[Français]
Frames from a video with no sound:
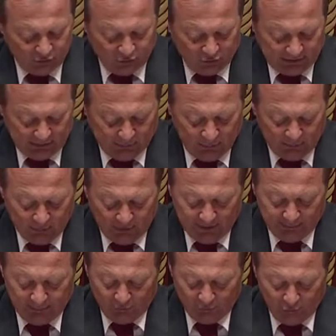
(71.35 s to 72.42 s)
notamment pour
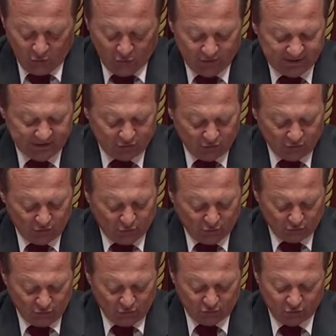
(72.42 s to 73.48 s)
répondre aux risques de
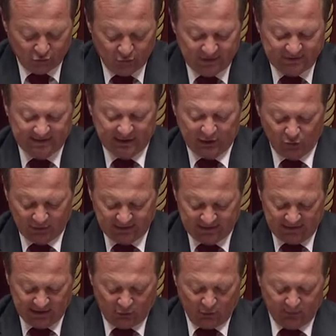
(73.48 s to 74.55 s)
contentieux et sécuriser
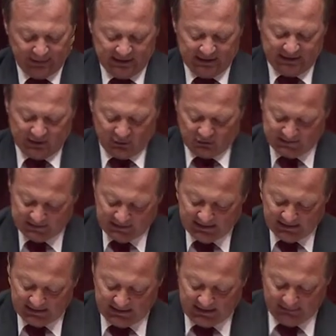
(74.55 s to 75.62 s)
la campagne des
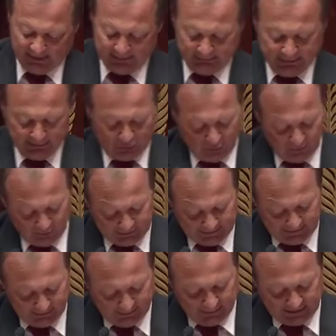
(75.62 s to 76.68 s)
candidats, elle n'appelle pas de
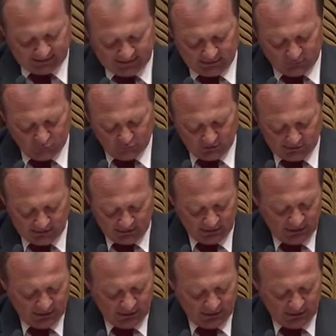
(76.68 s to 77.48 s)
commentaires particuliers.